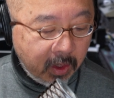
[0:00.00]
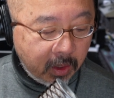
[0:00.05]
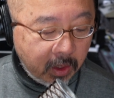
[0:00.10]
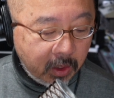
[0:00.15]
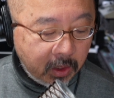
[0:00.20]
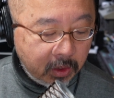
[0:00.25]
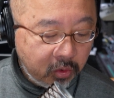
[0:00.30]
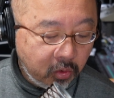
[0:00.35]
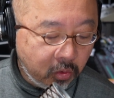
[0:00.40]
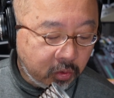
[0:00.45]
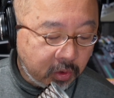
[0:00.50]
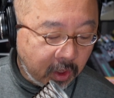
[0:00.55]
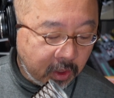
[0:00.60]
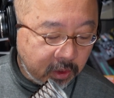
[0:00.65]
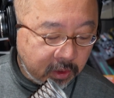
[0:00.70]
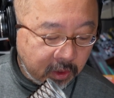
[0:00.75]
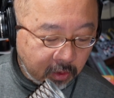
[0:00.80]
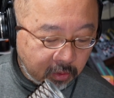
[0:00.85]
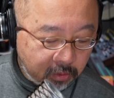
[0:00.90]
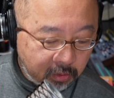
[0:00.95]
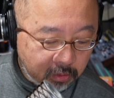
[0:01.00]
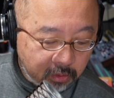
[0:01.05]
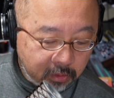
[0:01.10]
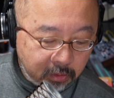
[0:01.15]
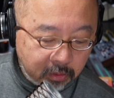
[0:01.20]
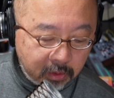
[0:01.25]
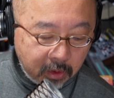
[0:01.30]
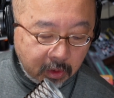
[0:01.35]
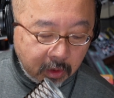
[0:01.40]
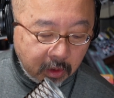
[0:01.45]
超大作、
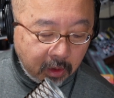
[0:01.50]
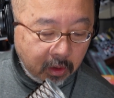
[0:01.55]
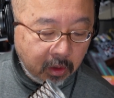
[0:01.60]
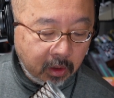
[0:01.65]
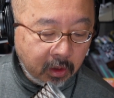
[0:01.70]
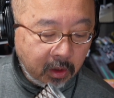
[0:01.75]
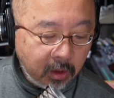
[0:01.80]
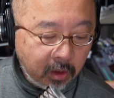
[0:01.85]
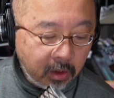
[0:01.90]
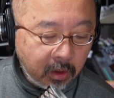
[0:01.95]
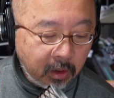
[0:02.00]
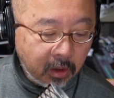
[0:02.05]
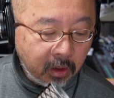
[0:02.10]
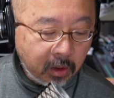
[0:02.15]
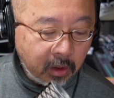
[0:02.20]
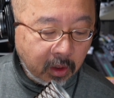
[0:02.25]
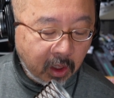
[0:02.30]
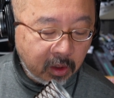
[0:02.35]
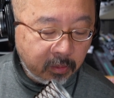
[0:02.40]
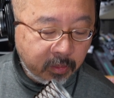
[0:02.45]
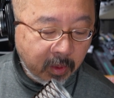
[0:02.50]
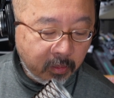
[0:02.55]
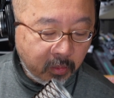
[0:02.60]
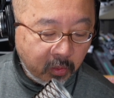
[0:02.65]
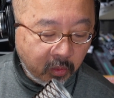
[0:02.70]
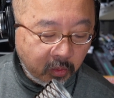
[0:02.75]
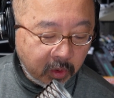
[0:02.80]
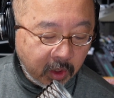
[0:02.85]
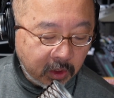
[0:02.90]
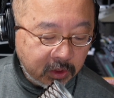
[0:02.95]
えー、アルバムを
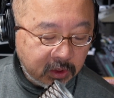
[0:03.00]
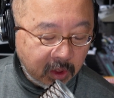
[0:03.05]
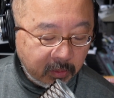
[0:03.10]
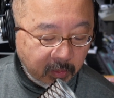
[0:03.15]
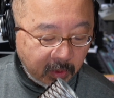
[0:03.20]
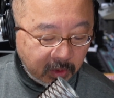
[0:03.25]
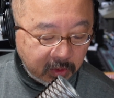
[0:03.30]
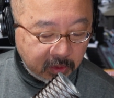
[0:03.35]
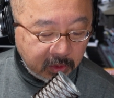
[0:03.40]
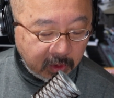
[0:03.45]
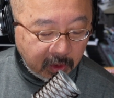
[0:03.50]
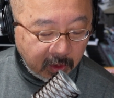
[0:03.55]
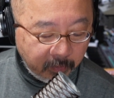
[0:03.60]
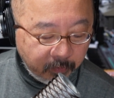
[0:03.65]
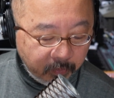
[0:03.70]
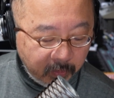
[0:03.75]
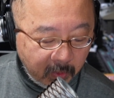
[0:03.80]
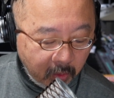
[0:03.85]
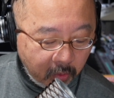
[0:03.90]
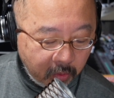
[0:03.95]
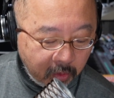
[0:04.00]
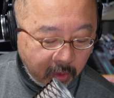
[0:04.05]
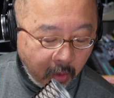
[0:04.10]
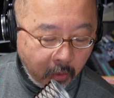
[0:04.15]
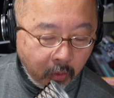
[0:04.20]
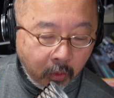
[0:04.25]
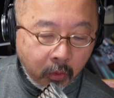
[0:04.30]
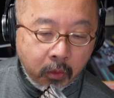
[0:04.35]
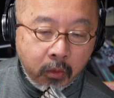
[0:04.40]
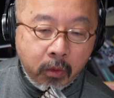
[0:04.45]
出してましてこれが「
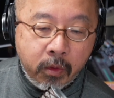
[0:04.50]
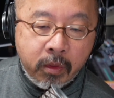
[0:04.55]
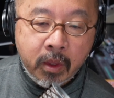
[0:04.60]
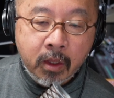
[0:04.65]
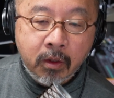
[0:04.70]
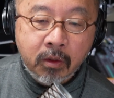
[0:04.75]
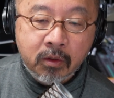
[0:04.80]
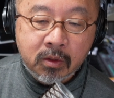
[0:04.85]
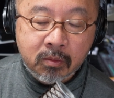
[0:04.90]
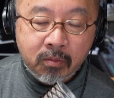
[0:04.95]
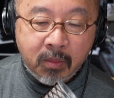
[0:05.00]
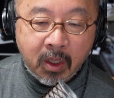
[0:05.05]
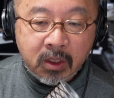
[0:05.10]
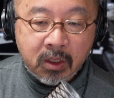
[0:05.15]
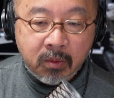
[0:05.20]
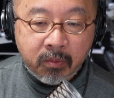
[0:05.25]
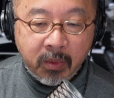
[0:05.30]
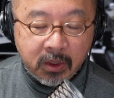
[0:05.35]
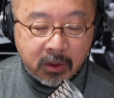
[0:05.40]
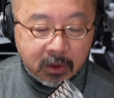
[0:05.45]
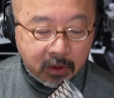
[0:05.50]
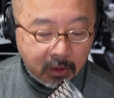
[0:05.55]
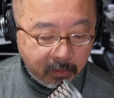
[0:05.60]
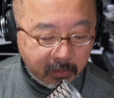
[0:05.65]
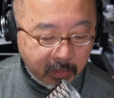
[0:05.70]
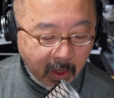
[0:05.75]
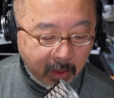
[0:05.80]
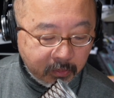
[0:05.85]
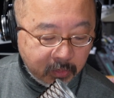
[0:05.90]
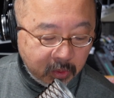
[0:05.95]
All Things Must Pass」「
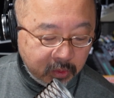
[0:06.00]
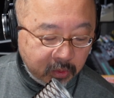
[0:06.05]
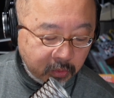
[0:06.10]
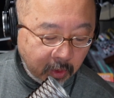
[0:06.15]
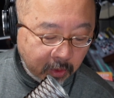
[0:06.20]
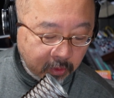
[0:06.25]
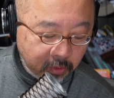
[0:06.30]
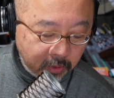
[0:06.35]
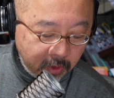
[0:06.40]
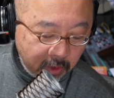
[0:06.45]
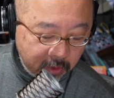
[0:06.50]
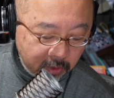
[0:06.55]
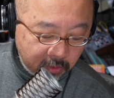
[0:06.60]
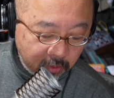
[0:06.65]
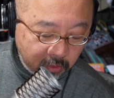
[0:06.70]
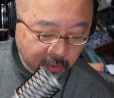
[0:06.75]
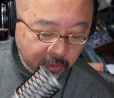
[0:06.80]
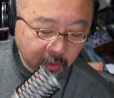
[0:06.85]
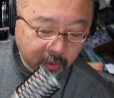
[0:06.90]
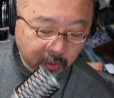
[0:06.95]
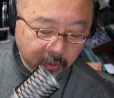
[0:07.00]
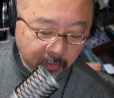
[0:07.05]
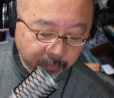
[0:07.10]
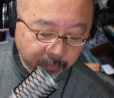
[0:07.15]
万物は流転する」という。